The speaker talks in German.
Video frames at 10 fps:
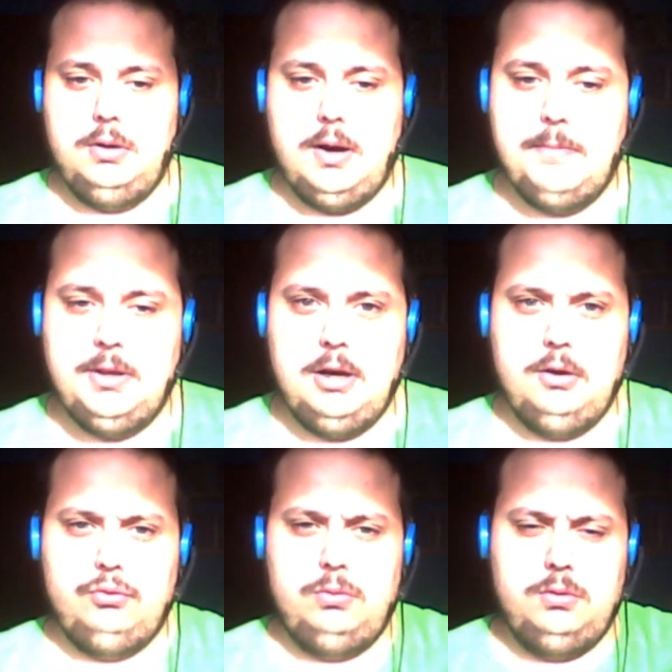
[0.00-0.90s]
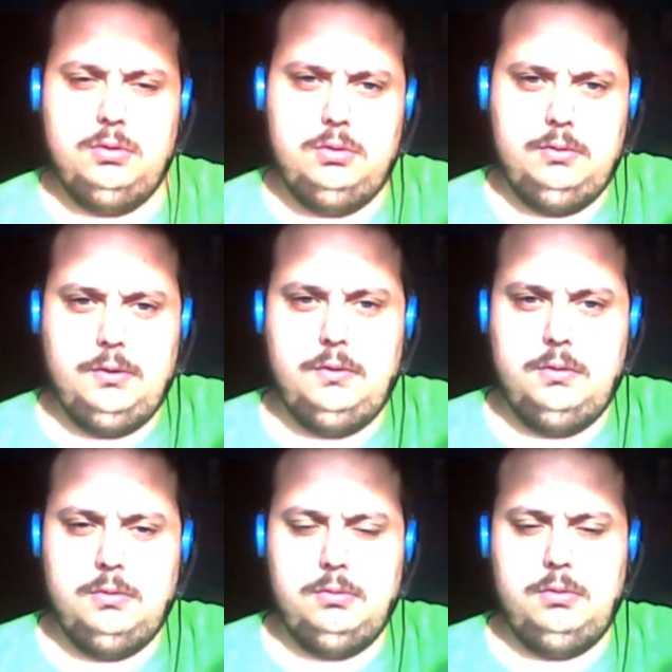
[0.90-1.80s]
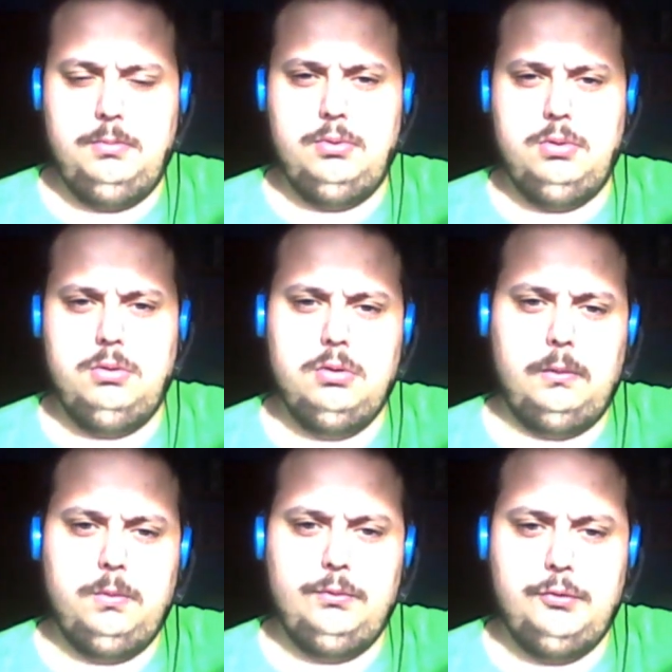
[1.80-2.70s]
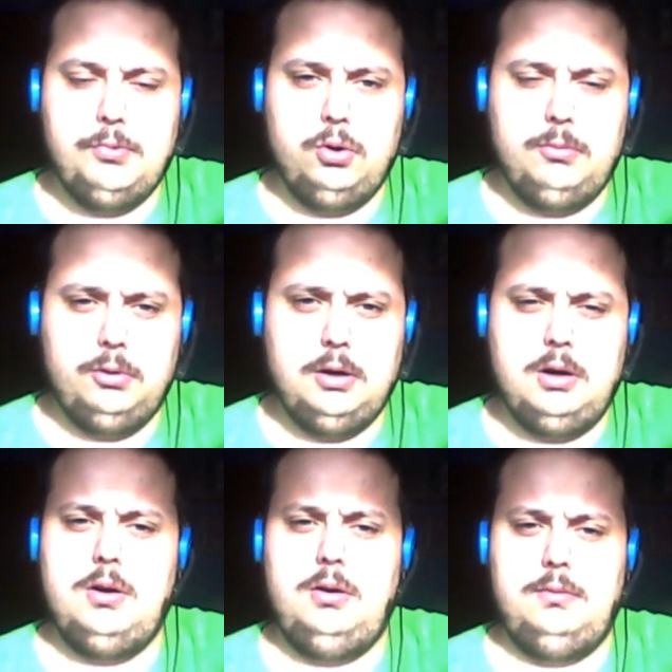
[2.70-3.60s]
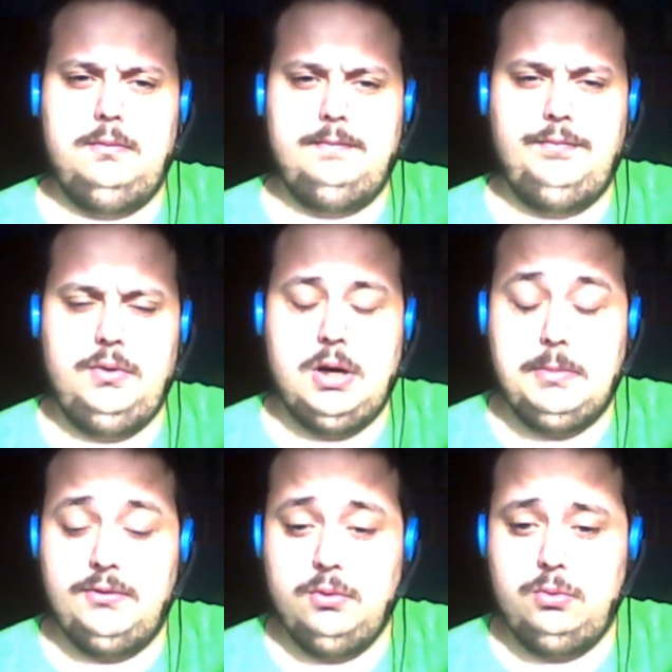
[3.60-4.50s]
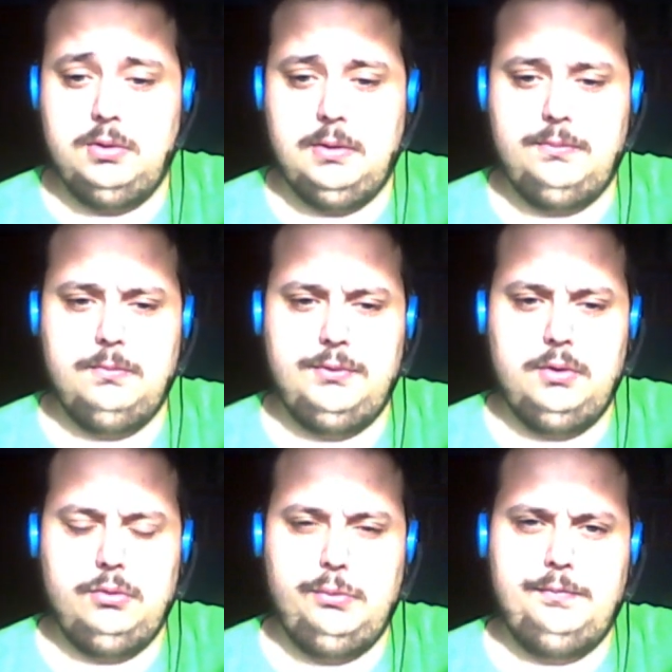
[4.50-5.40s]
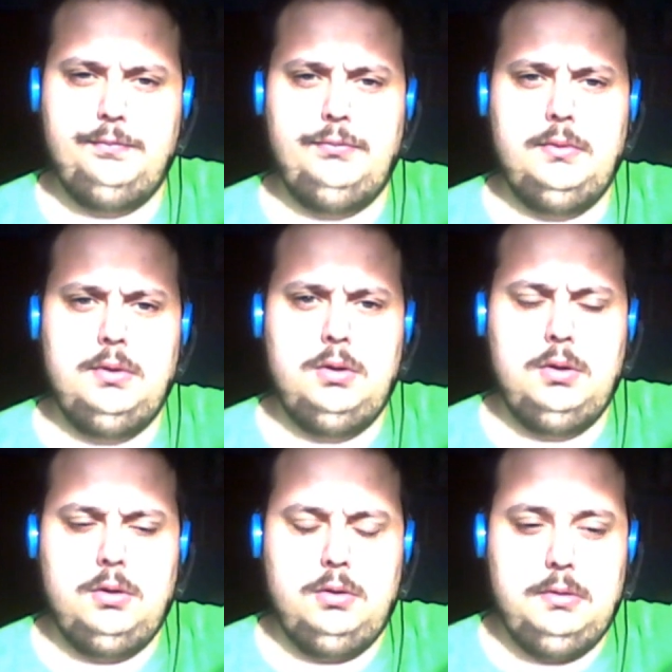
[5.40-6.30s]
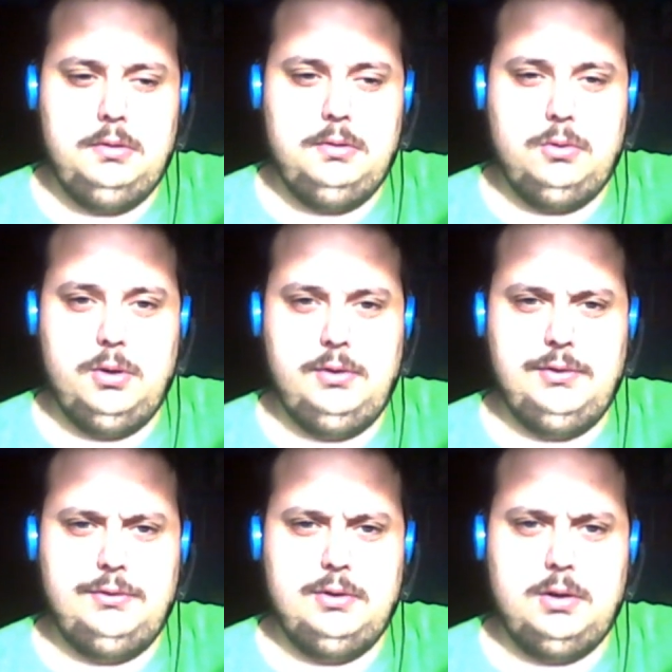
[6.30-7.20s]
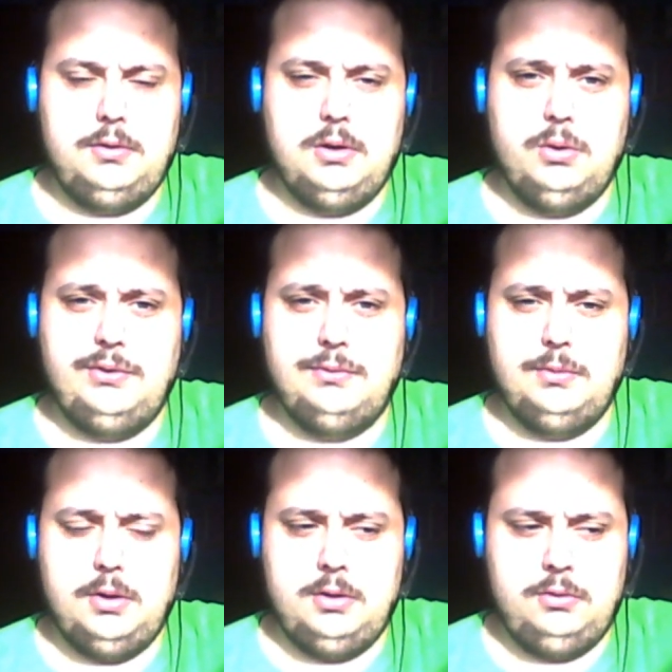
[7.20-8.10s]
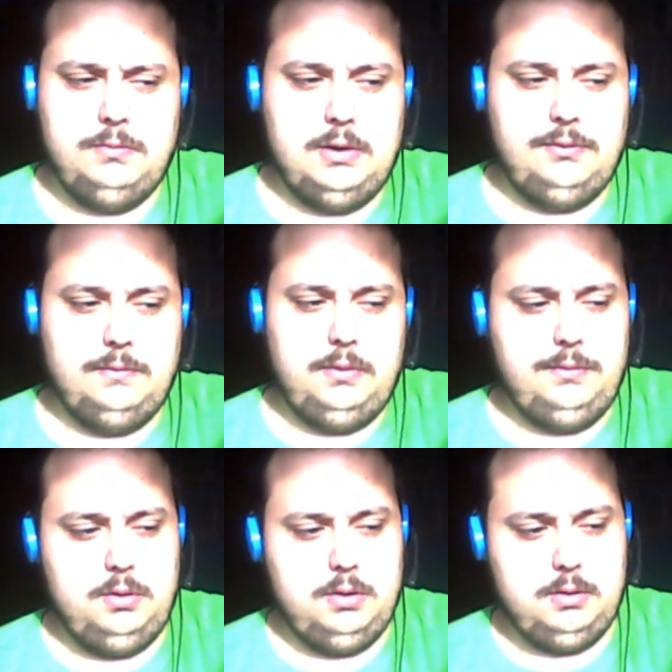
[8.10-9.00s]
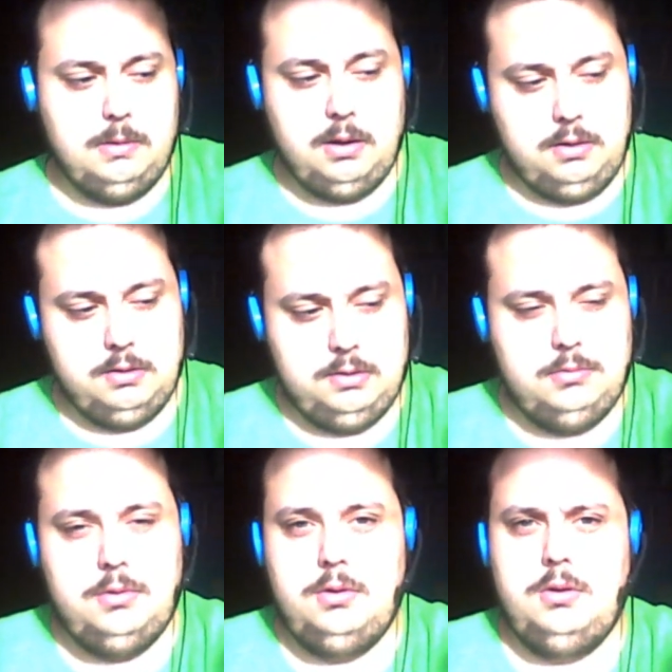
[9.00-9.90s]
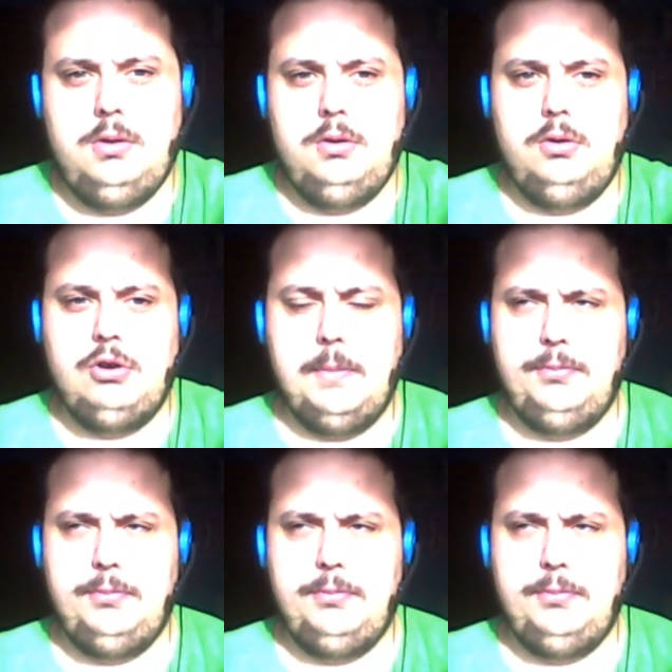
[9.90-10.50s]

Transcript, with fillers: ja, mit Ash und so und die 150 Pokémon jagen. Damals noch 150. Heute sind es ja 1000 oder ich weiß nicht wie viele, aber ich